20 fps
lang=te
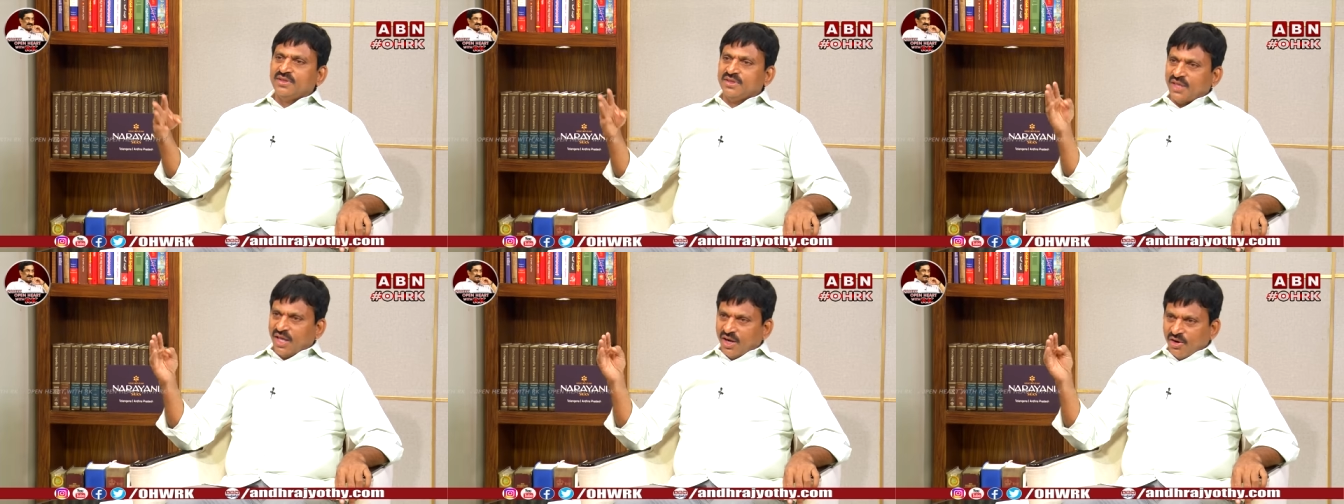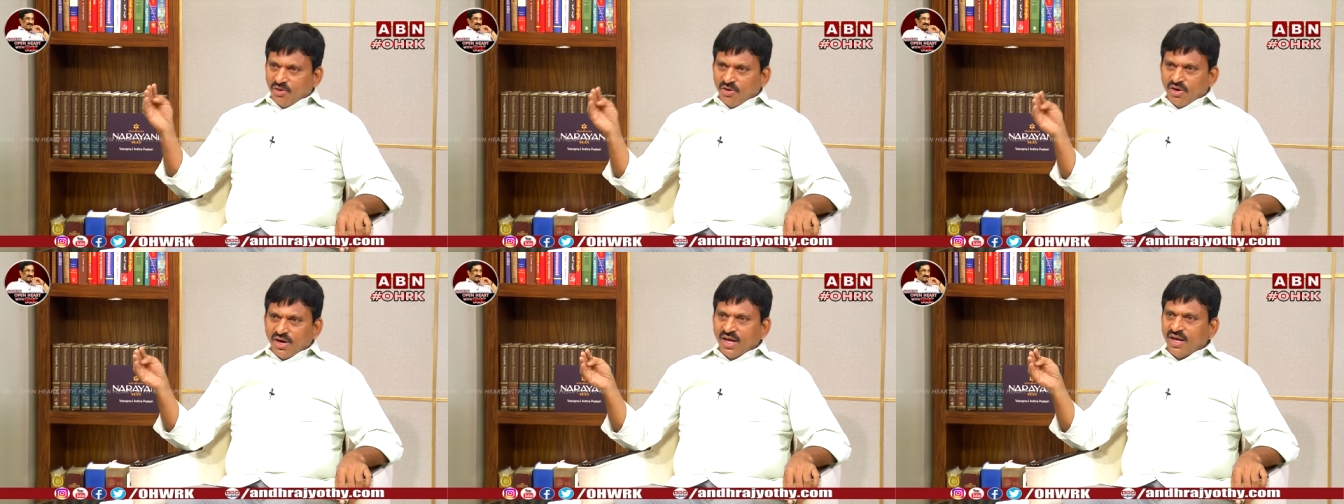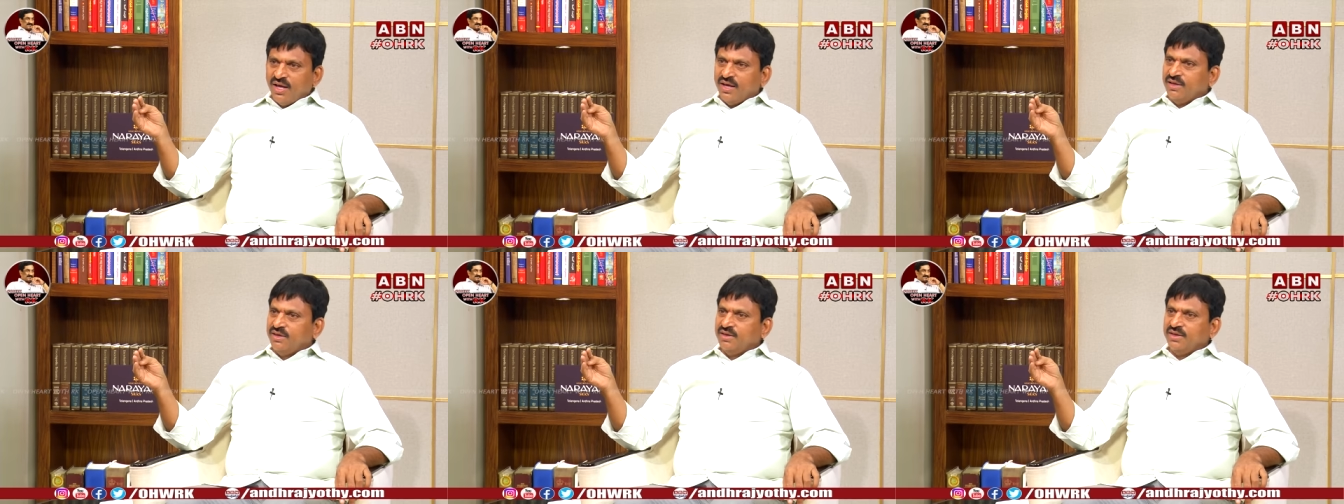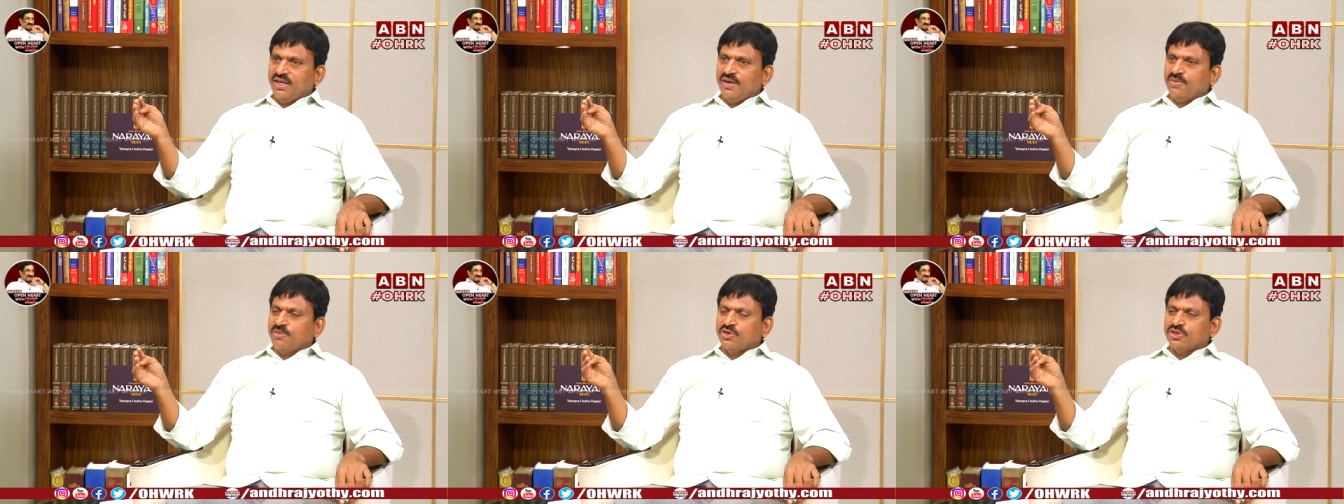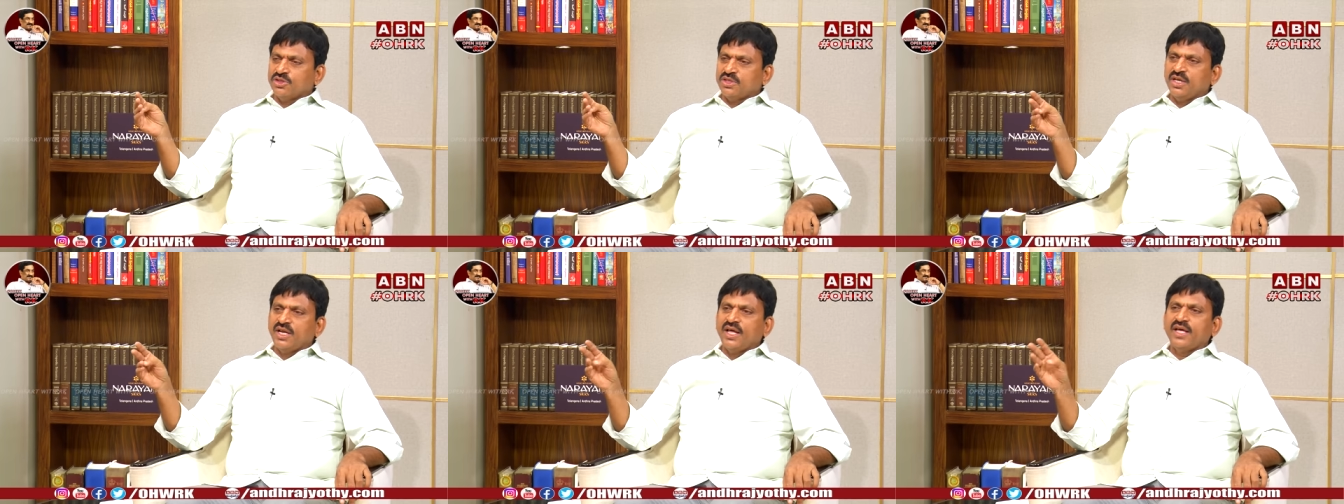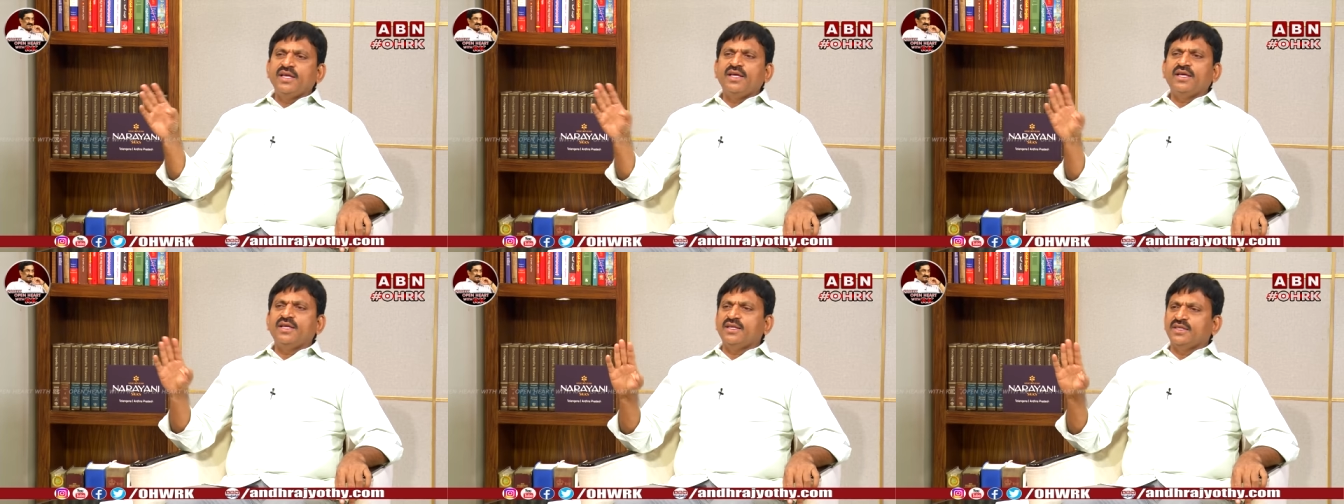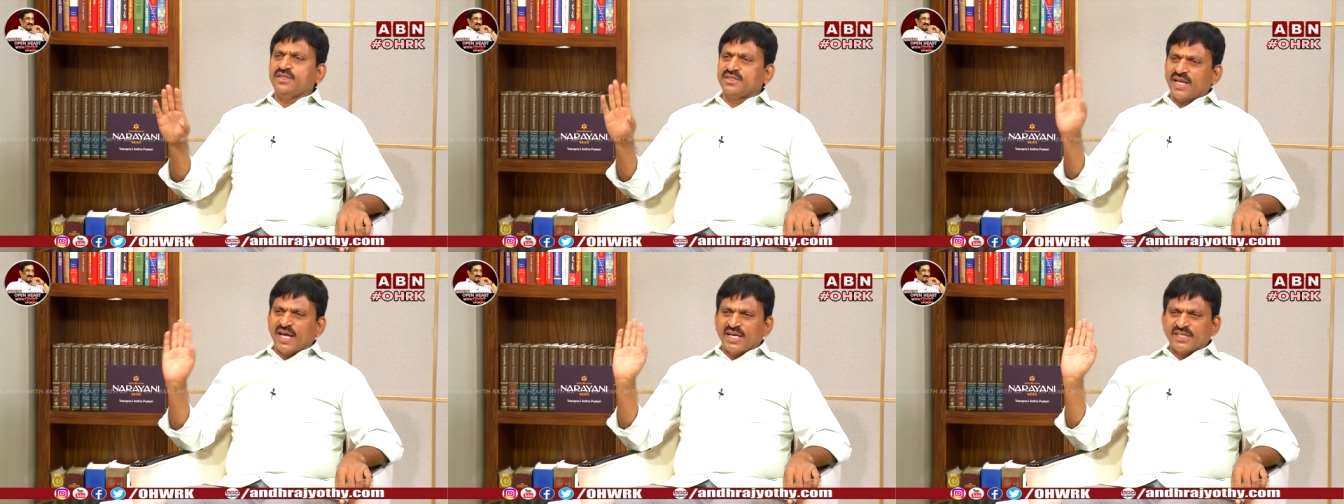తను కూడా ఎమోషనల్ అయ్యి
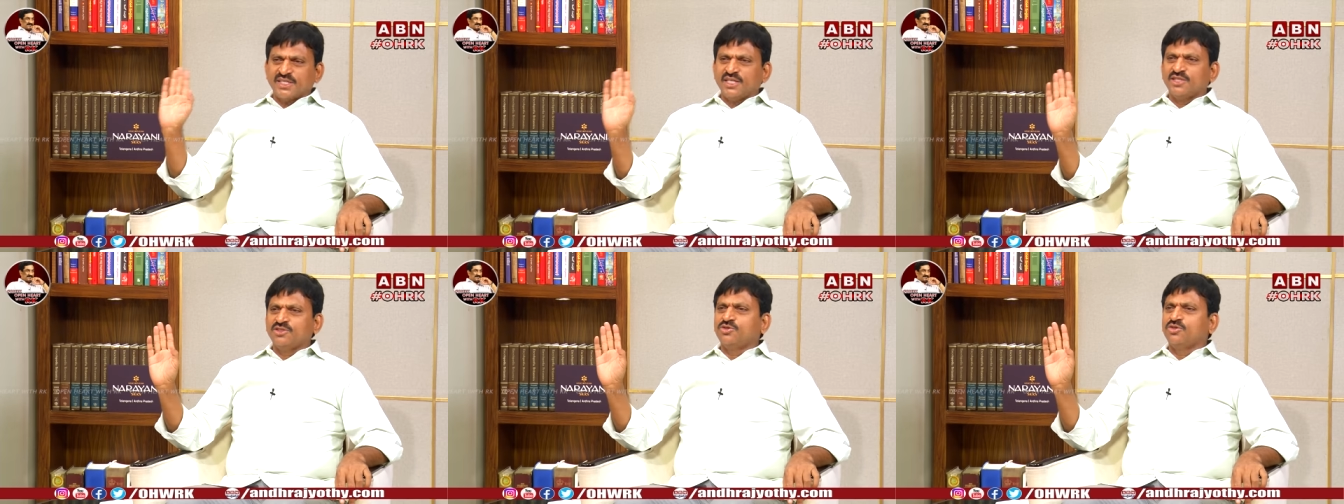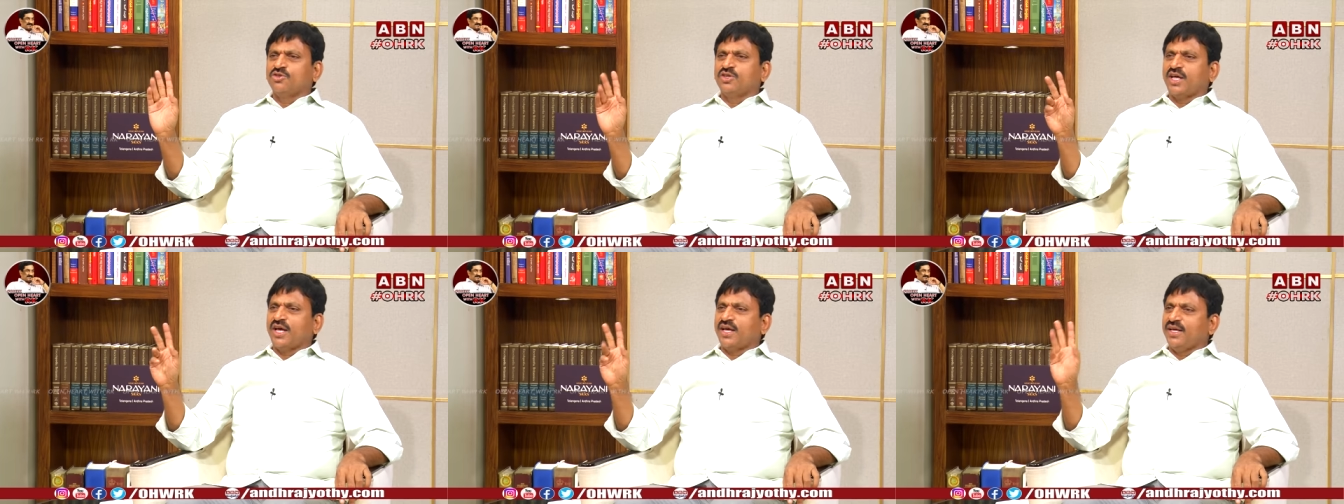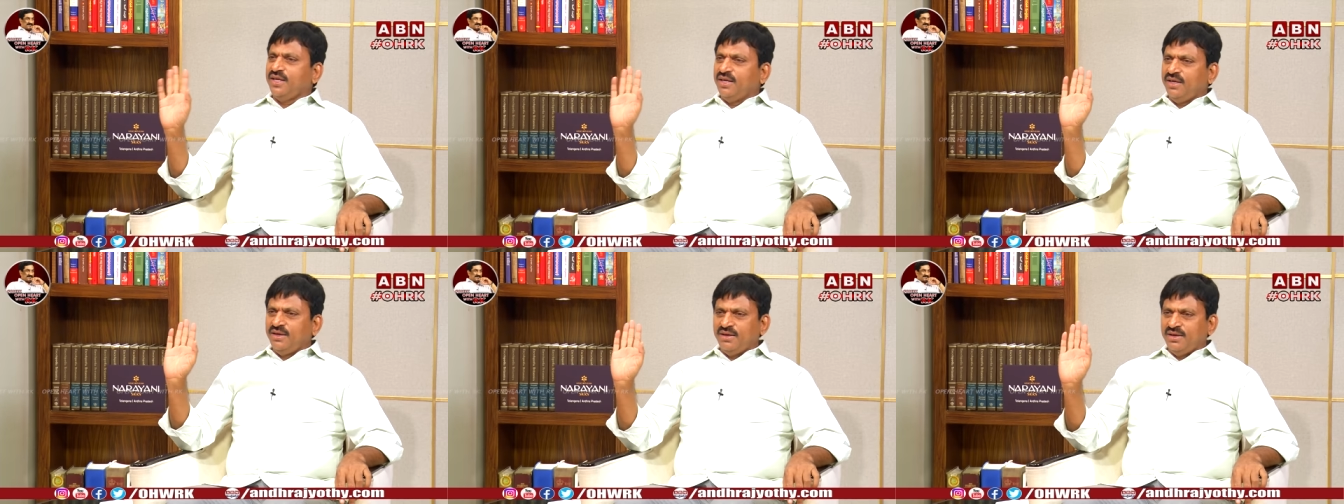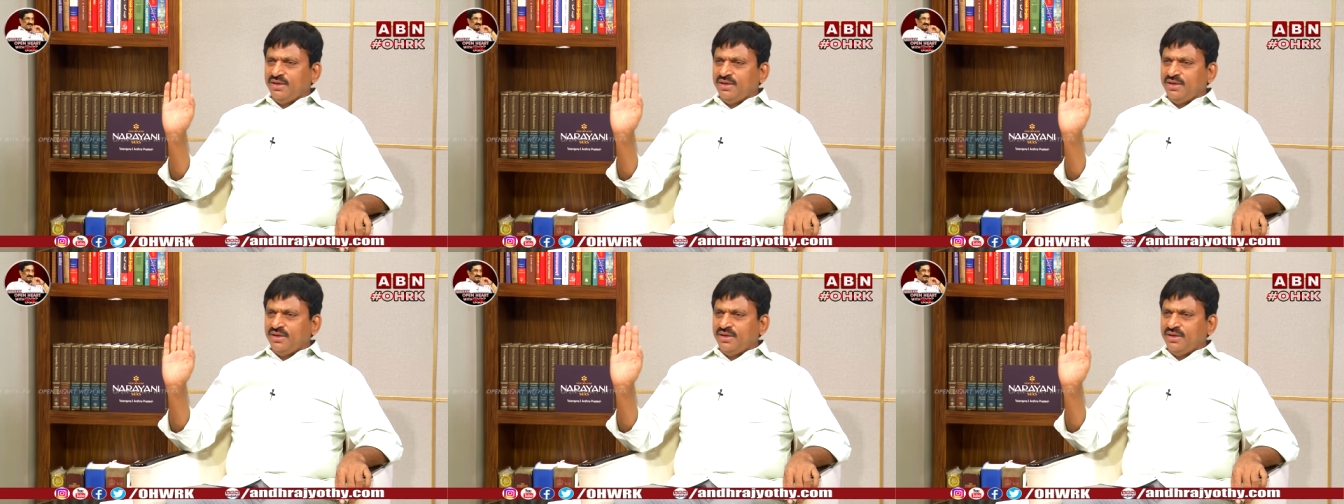టెన్షన్స్ ఉంటాయి